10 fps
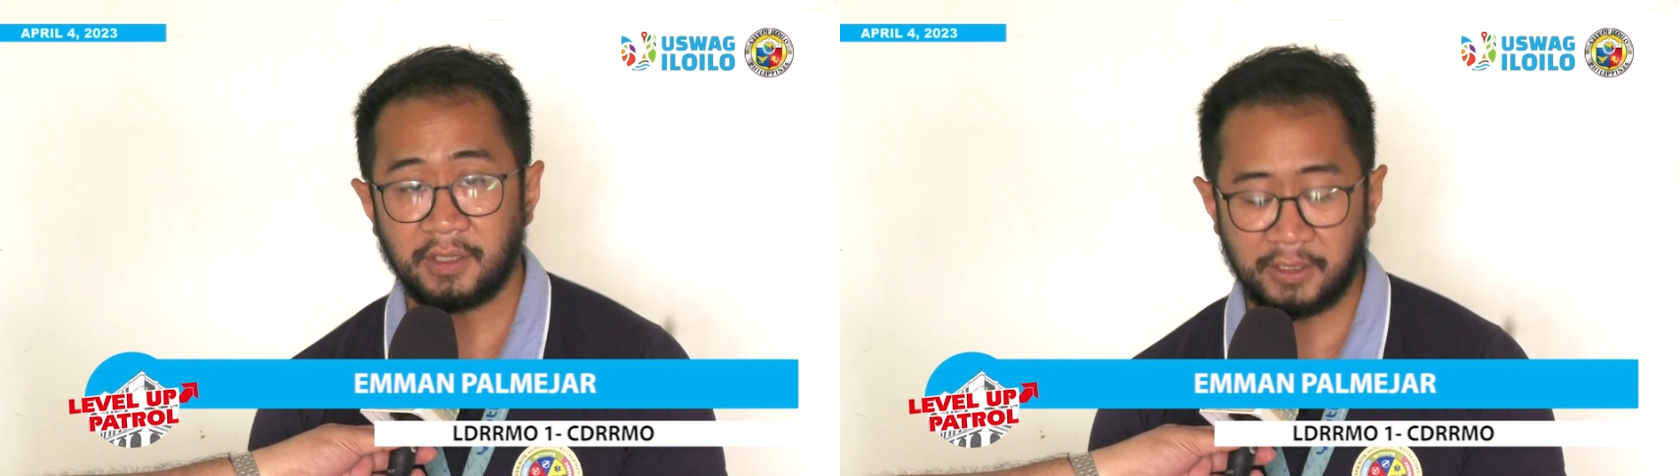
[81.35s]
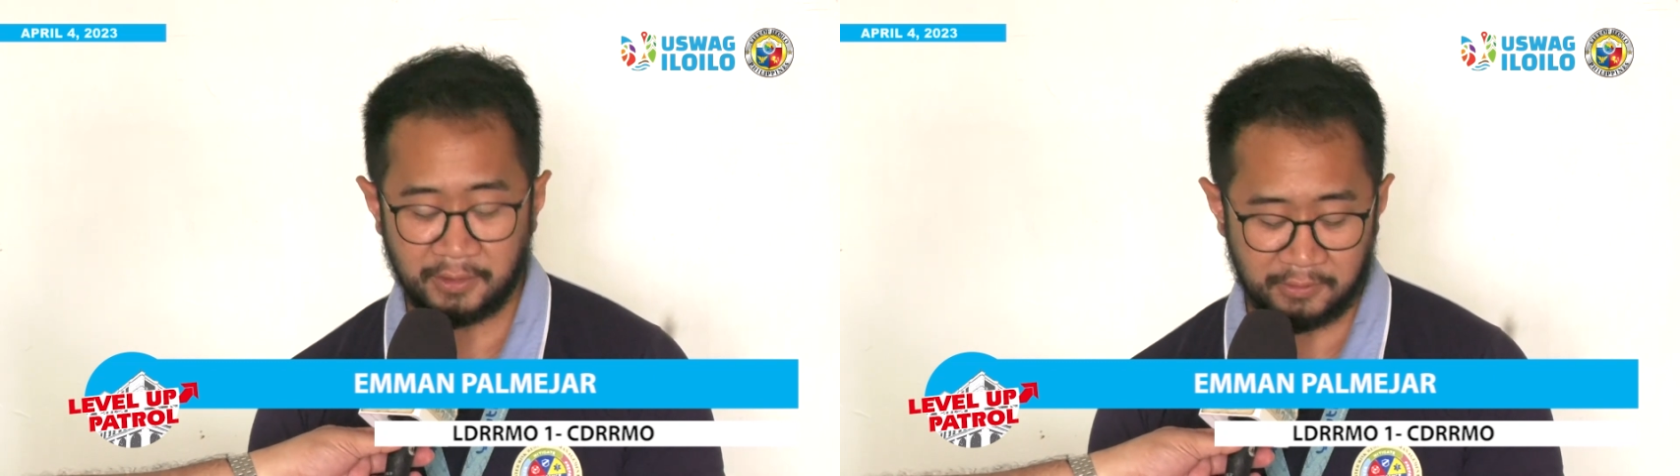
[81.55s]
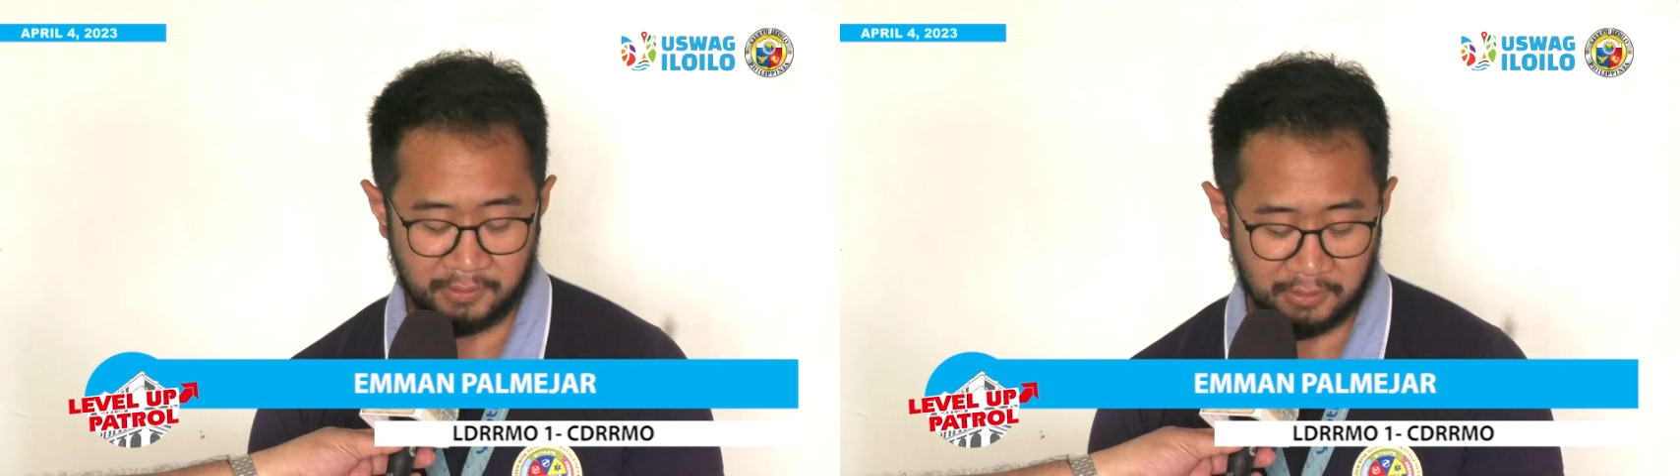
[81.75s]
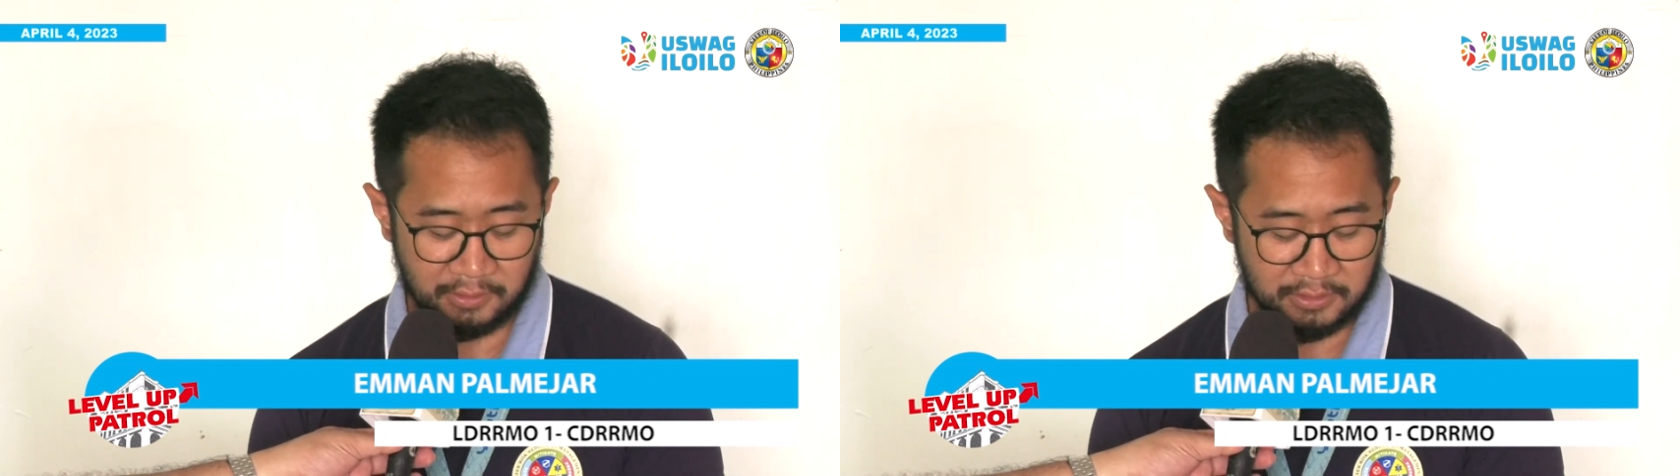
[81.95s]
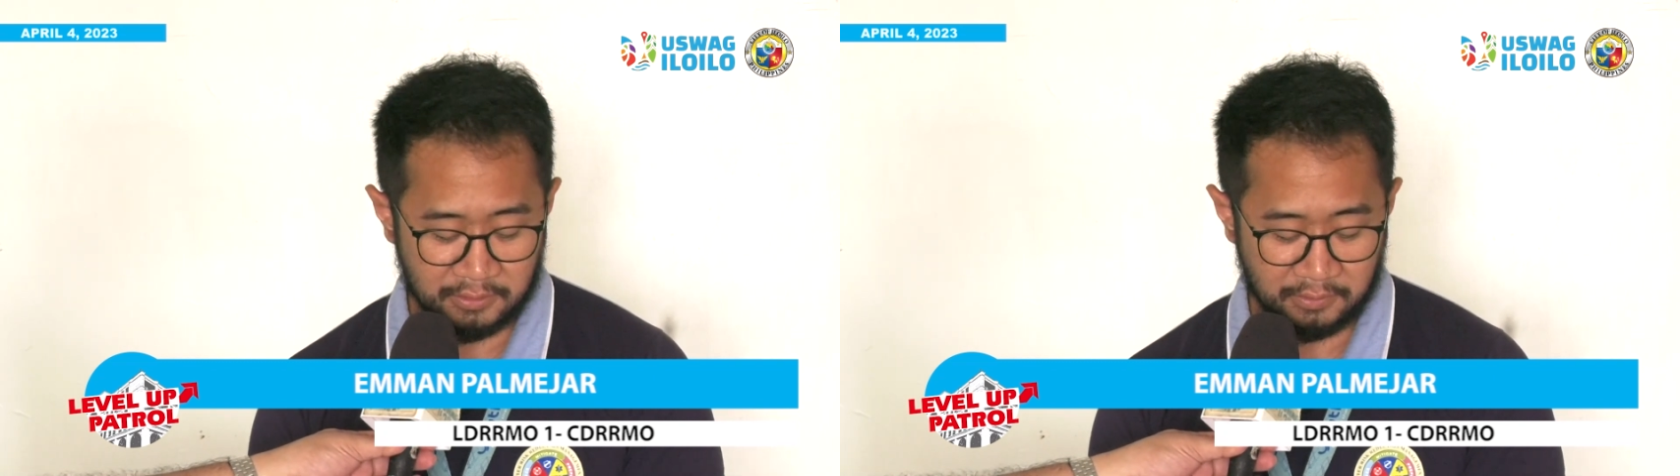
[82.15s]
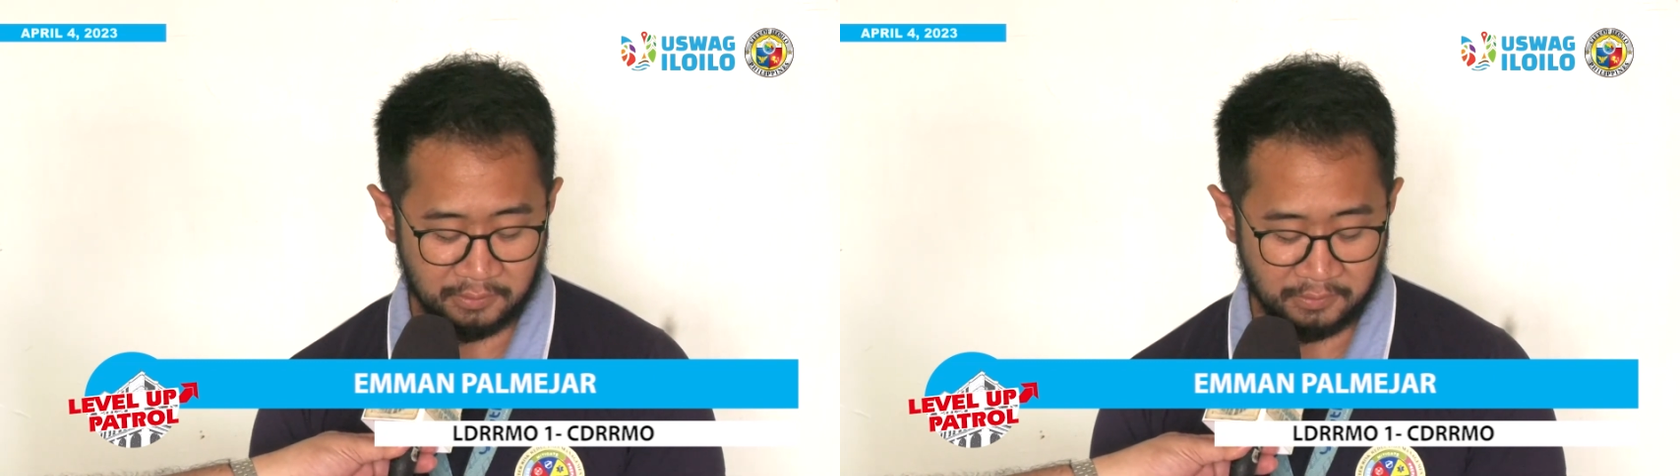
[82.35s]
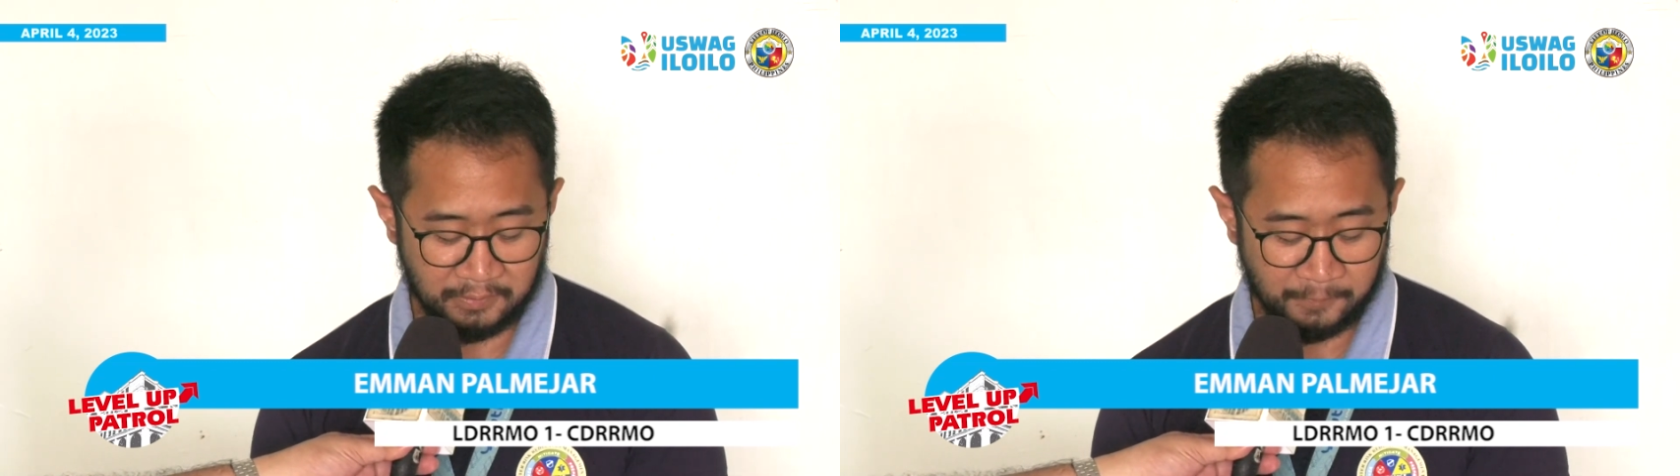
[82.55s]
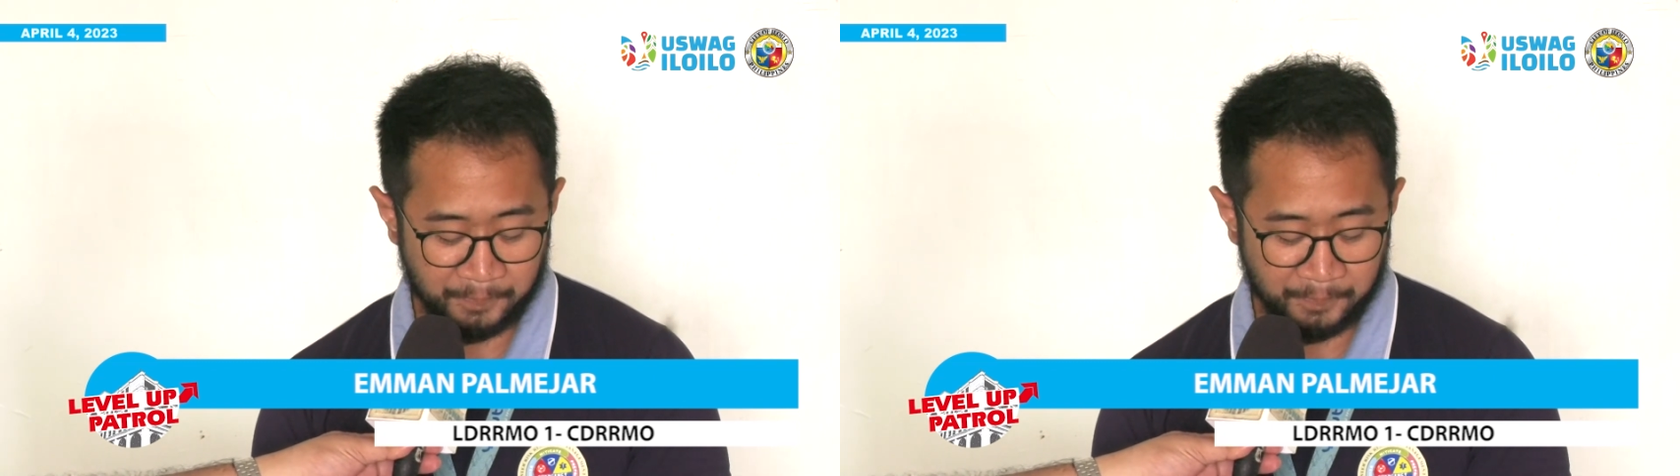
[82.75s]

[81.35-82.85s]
and also